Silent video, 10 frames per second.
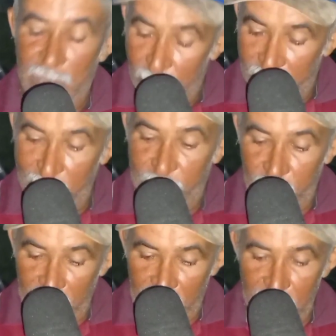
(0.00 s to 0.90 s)
louça passou
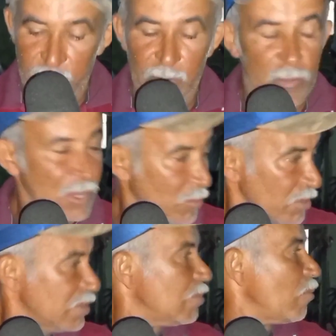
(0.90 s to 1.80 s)
lá em casa, pegou minha
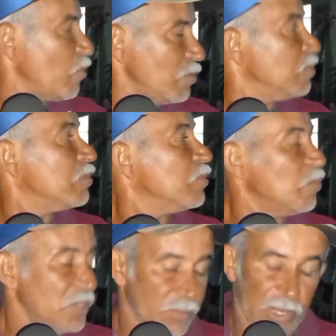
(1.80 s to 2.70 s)
moto e meu, meu
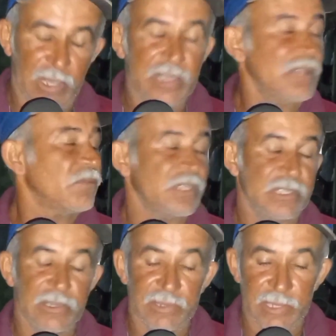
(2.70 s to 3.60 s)
menino para cá e
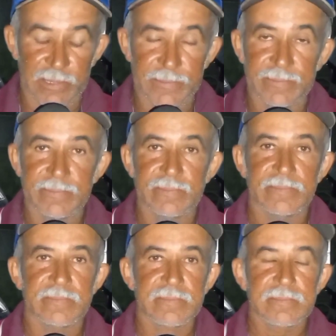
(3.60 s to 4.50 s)
aconteceu isso aí.
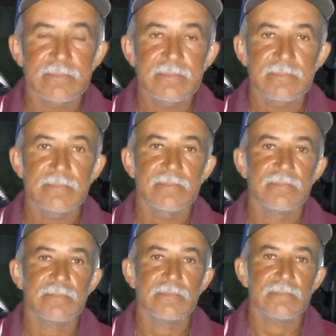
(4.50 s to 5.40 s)
Inclusive o senhor
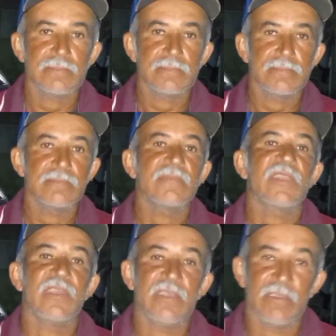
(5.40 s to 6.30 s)
queria vir
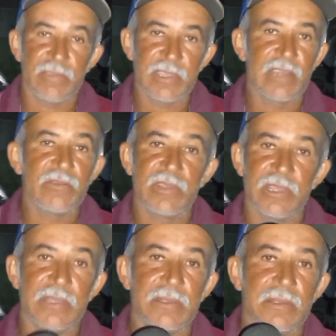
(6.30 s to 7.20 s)
acompanhando queria ela. Queria né? vir e ela não quis.